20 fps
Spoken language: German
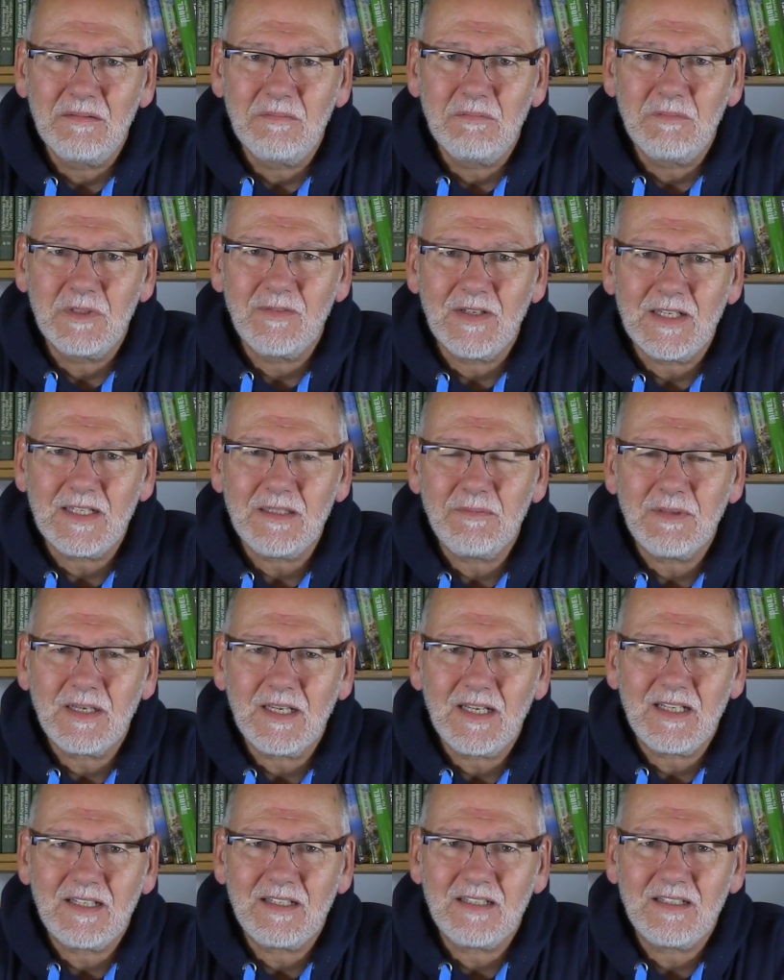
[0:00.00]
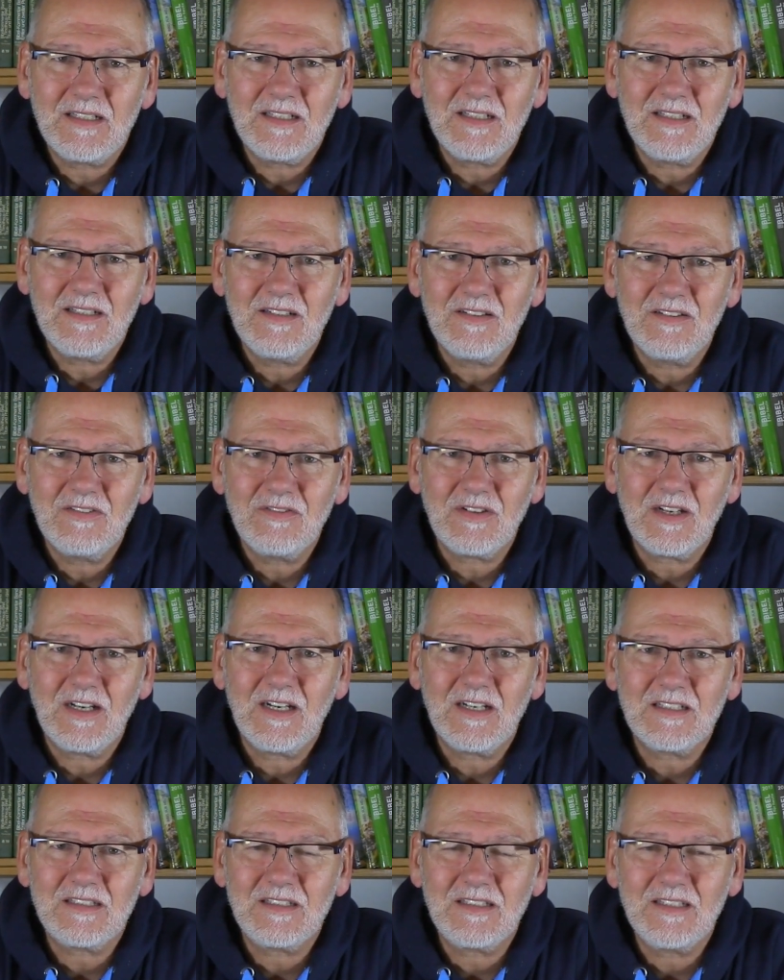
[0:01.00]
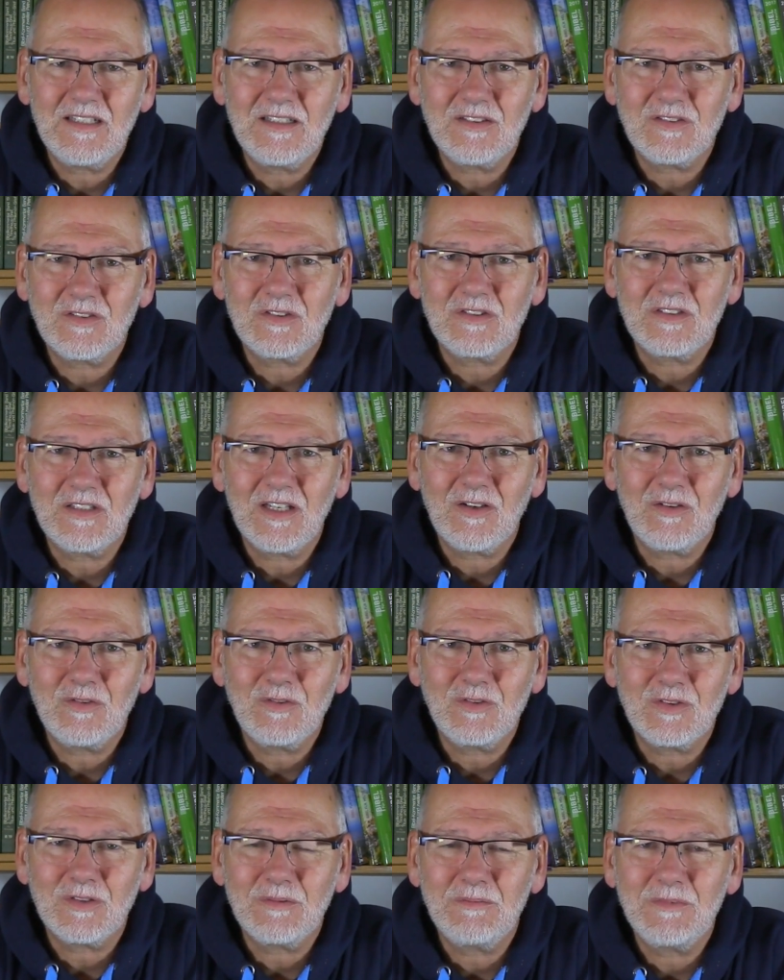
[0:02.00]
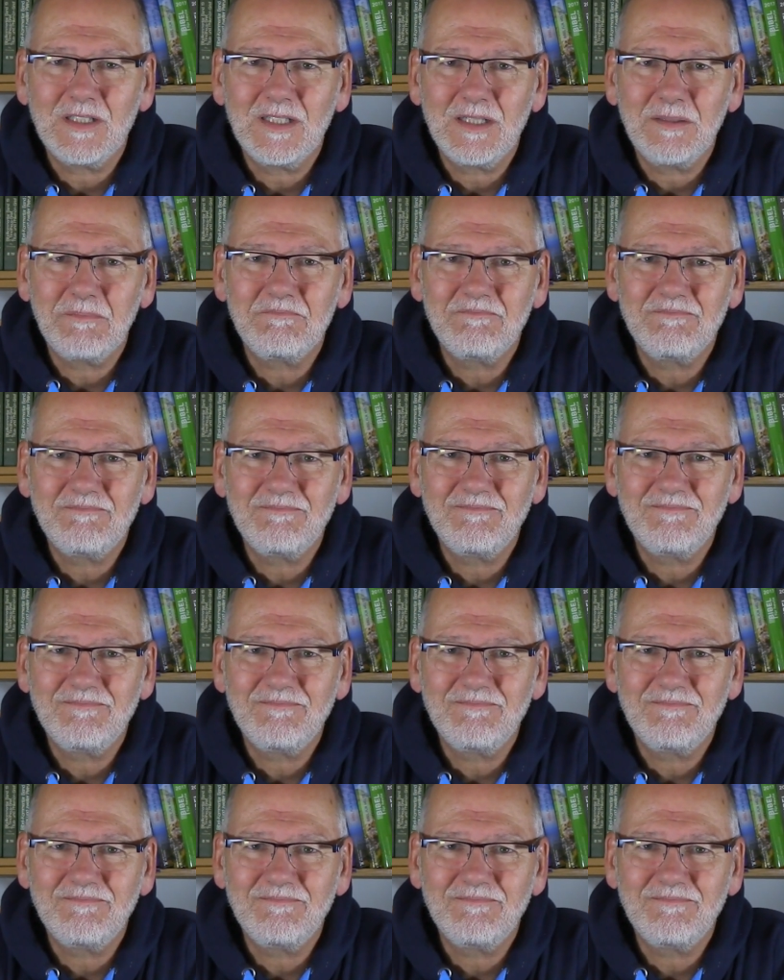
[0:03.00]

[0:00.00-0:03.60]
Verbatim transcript: Mit welchem Recht fragt Jesus nach unserem Leben.